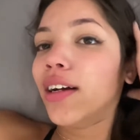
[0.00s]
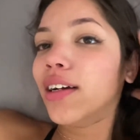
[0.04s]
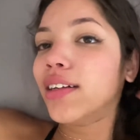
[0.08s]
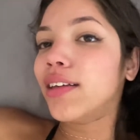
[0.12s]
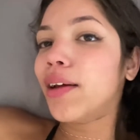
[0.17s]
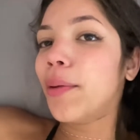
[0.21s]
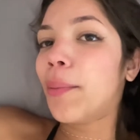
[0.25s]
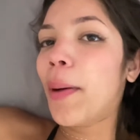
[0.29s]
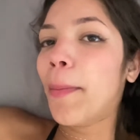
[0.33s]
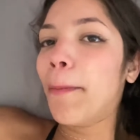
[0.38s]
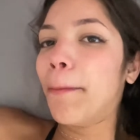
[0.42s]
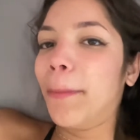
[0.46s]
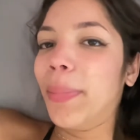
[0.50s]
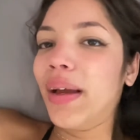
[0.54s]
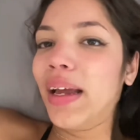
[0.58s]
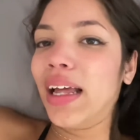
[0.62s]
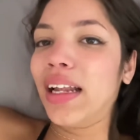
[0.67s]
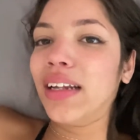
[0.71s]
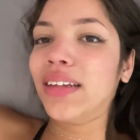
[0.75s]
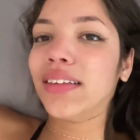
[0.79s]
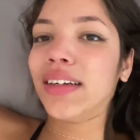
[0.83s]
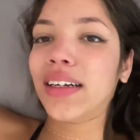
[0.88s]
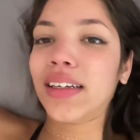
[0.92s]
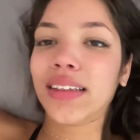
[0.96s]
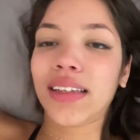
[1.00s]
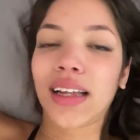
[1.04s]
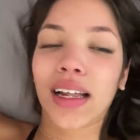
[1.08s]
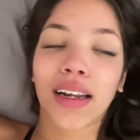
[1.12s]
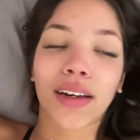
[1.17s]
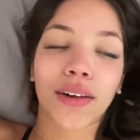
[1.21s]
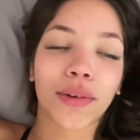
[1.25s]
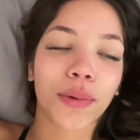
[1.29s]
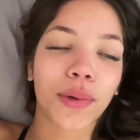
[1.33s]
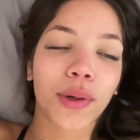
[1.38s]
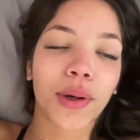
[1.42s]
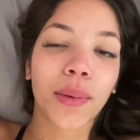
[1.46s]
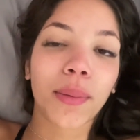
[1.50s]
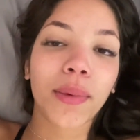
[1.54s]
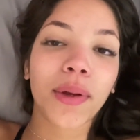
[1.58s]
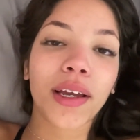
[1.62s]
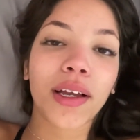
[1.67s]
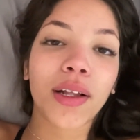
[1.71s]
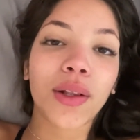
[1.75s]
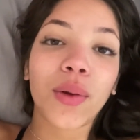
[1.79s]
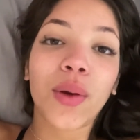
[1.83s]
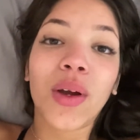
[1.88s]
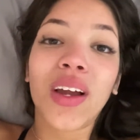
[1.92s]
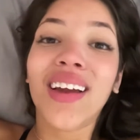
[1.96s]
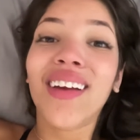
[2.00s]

dar uma pele hidratada no cabelo.